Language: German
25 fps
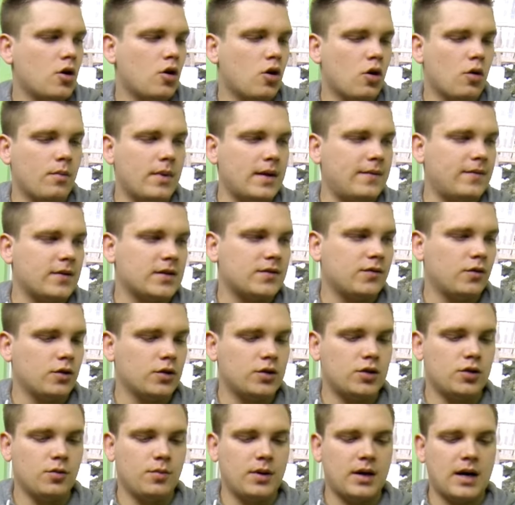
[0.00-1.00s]
Um etwas
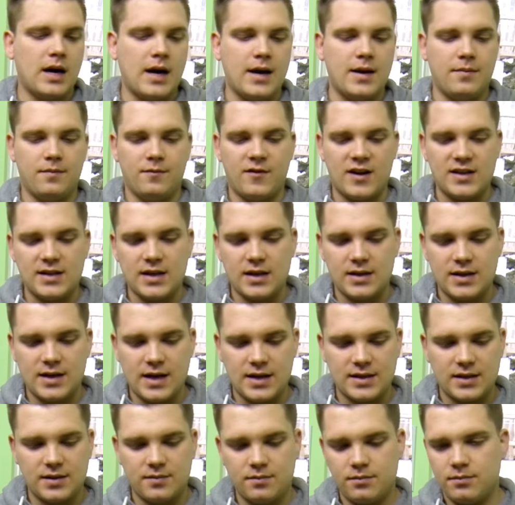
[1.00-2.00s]
vorzubereiten, Wasser
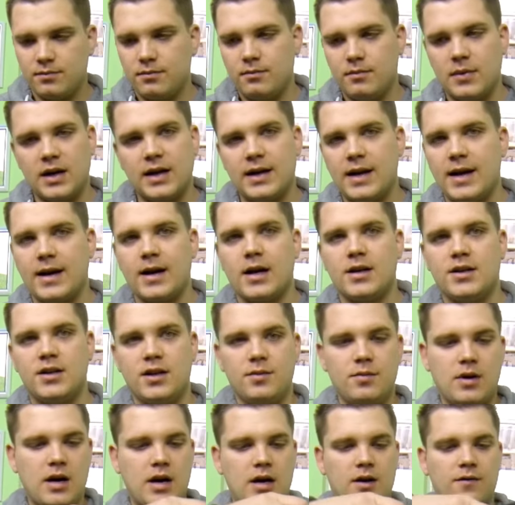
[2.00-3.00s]
testen, man kleckert immer